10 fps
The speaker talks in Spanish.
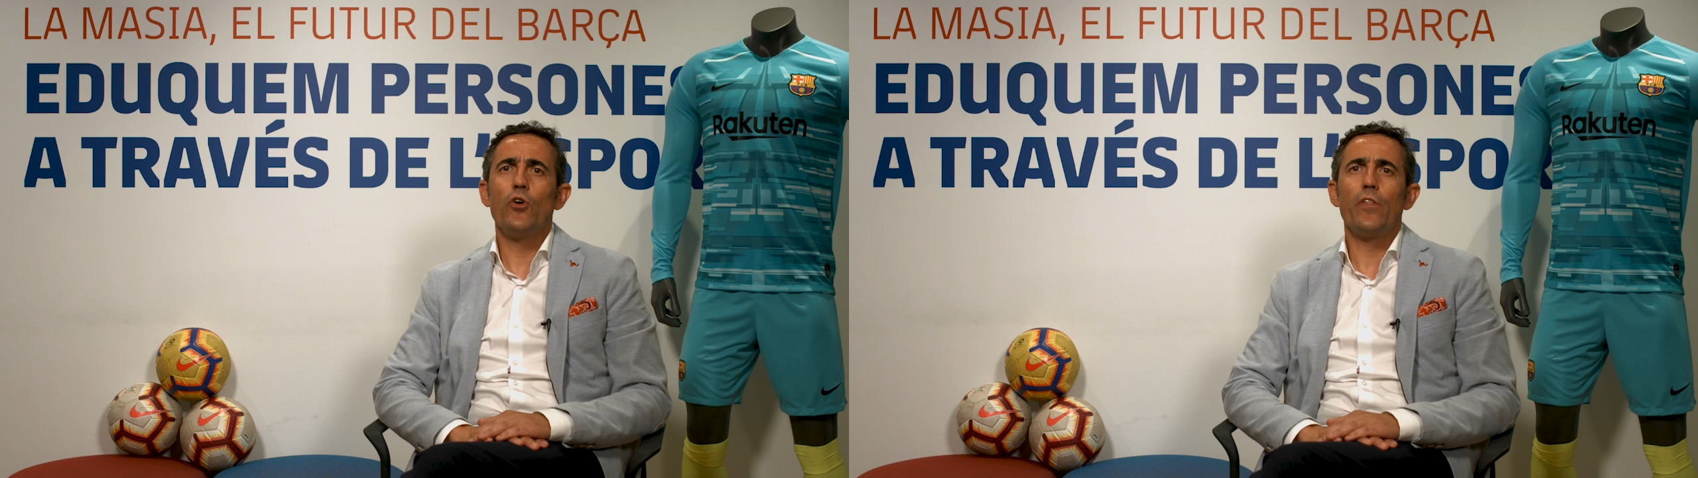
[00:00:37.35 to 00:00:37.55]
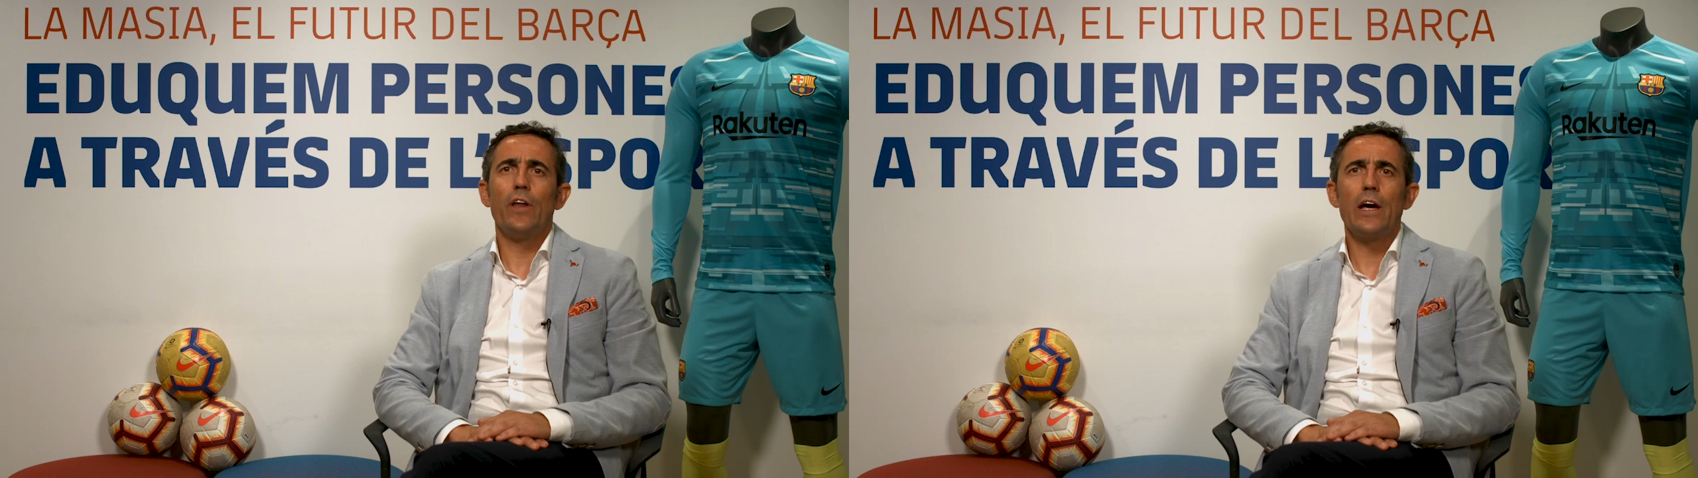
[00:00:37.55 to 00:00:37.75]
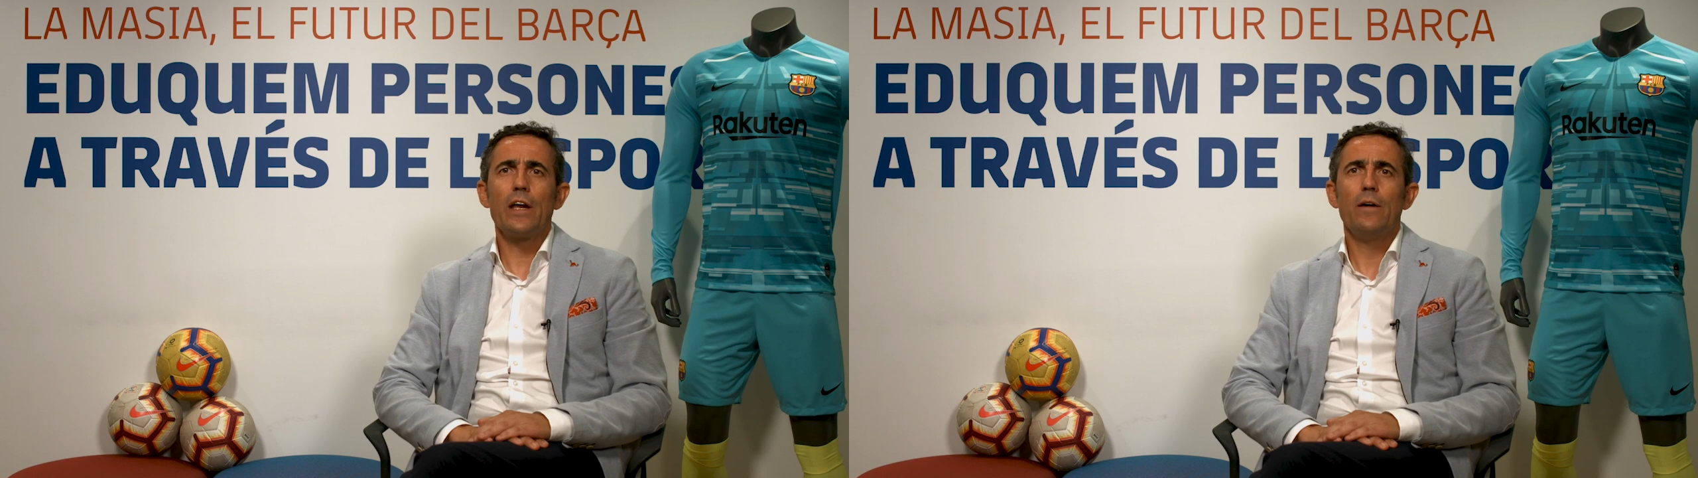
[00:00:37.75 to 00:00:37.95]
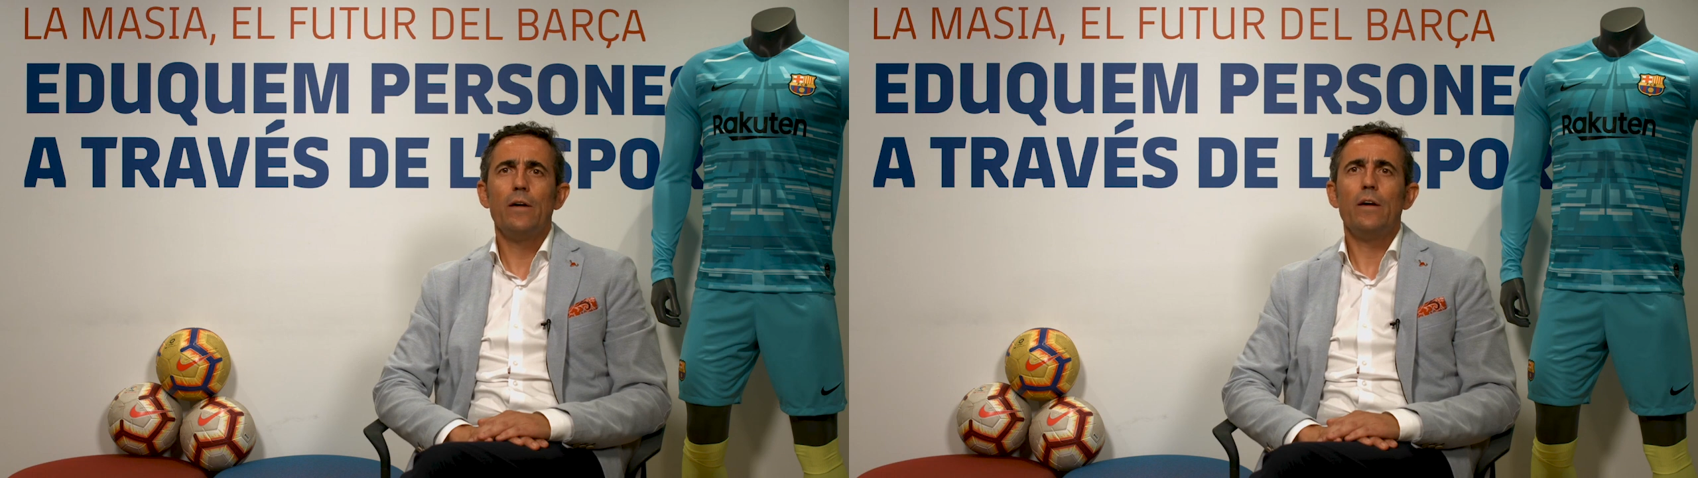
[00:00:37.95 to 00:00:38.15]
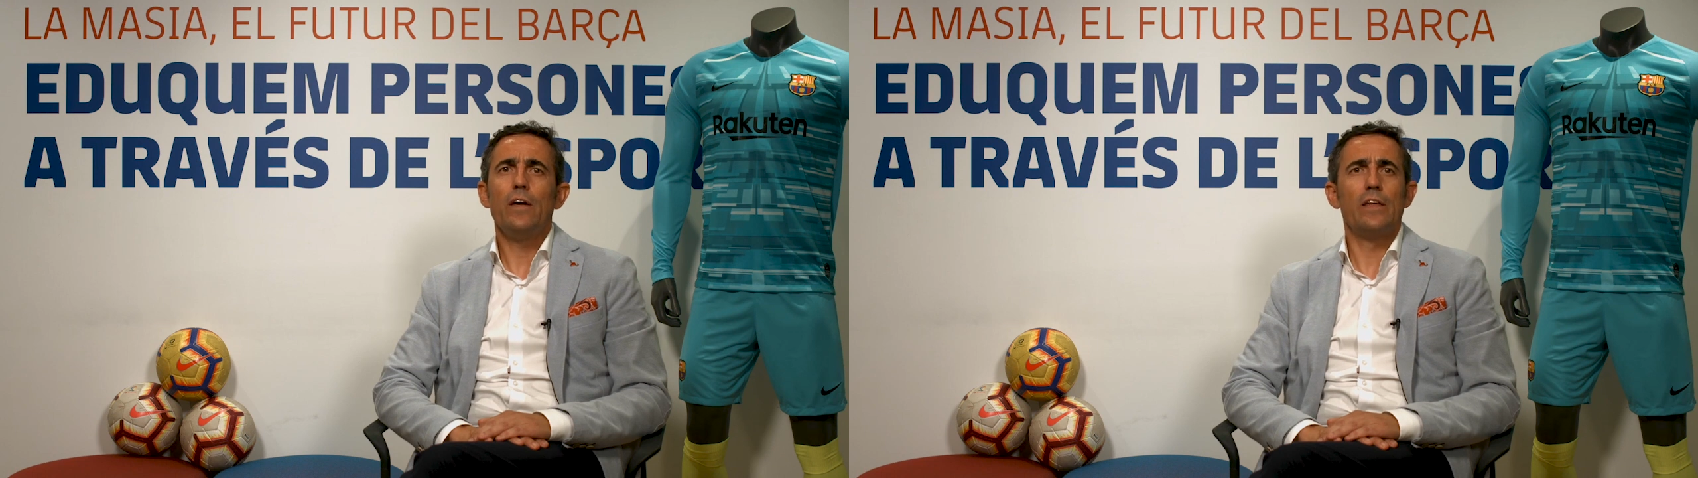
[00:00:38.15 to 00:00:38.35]
ordenar
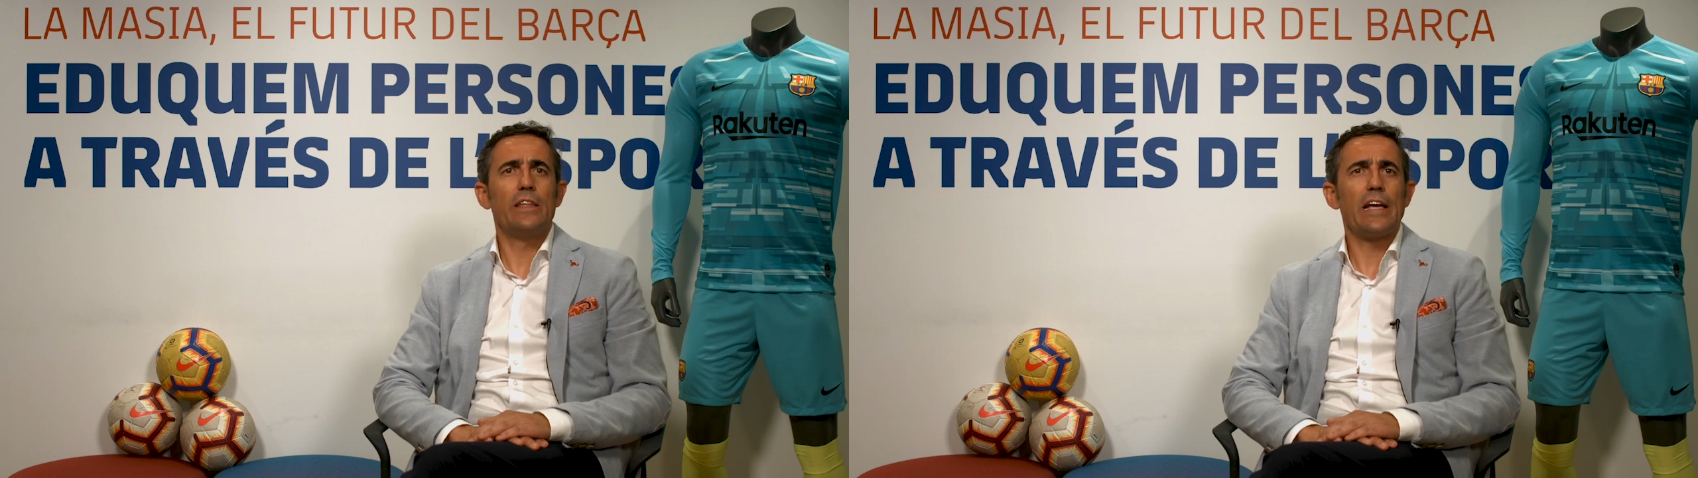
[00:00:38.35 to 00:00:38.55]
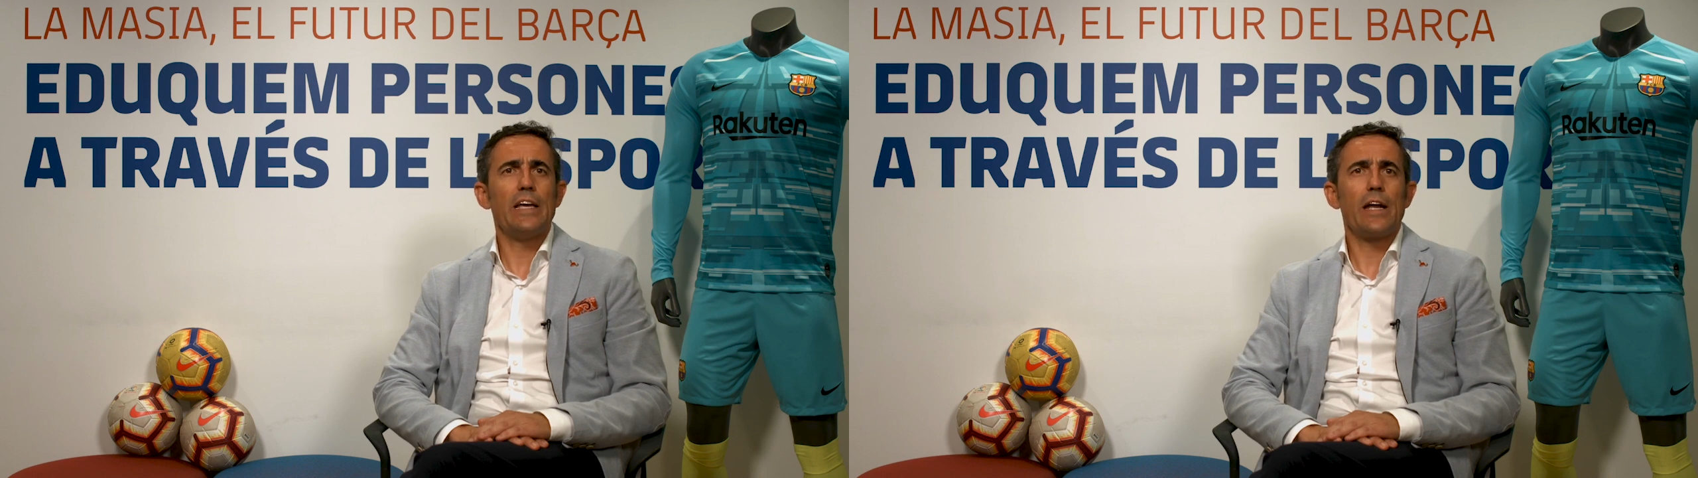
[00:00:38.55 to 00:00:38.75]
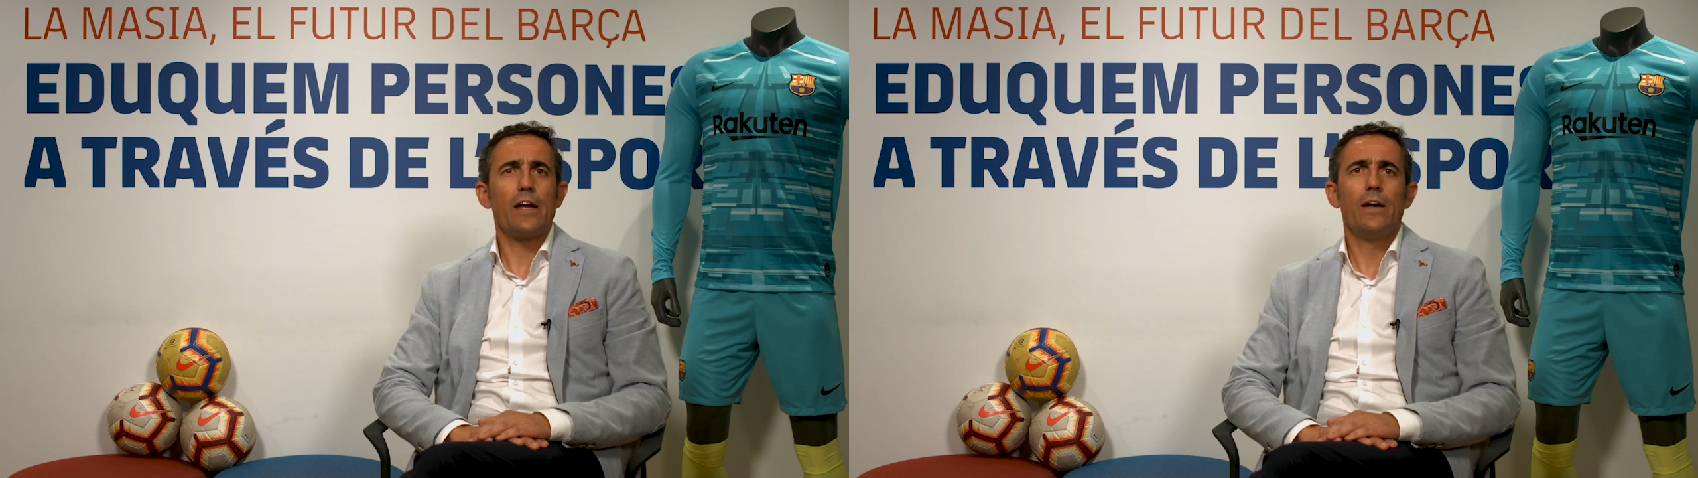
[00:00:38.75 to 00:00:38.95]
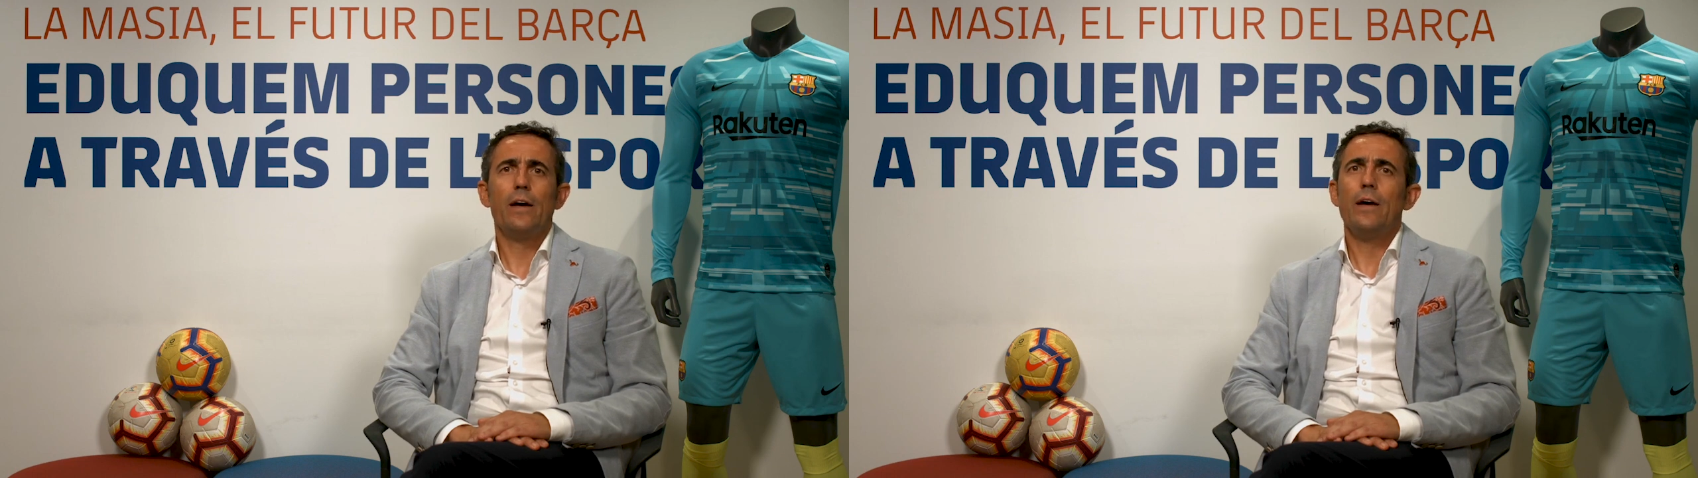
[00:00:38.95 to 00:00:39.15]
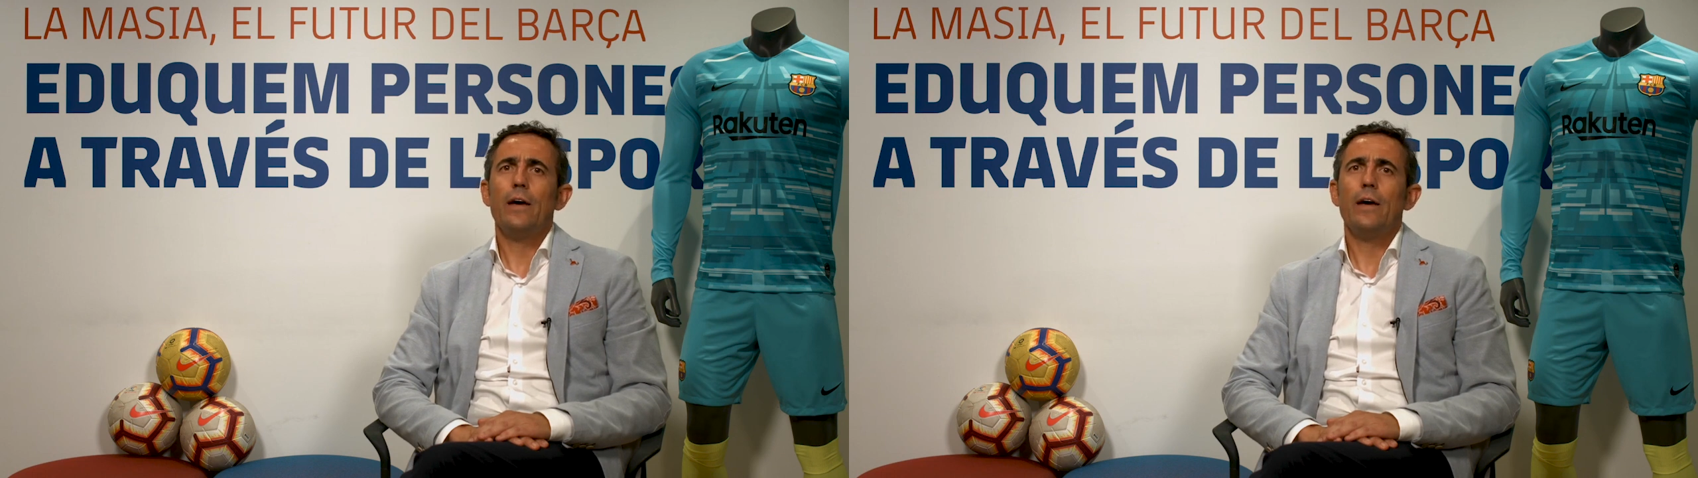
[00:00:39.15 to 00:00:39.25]
y detallar